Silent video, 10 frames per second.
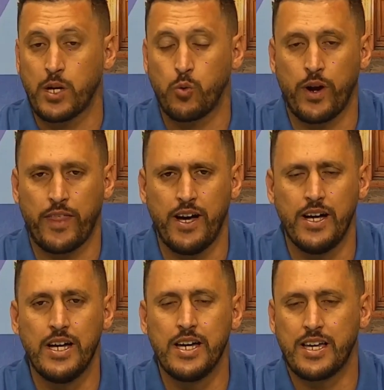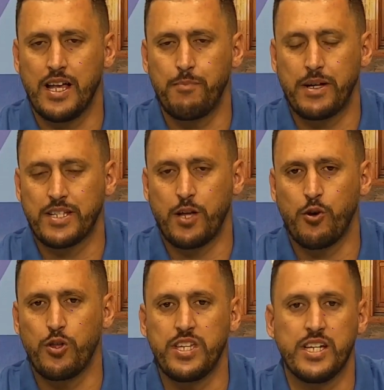Recuerda que el
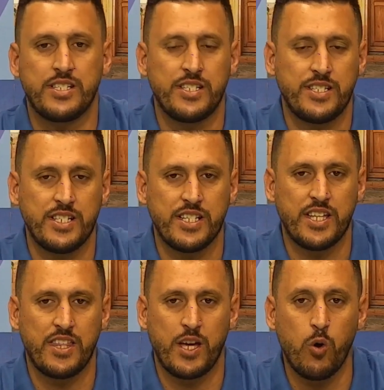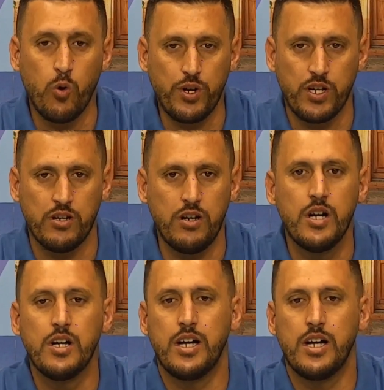pasado 17 de junio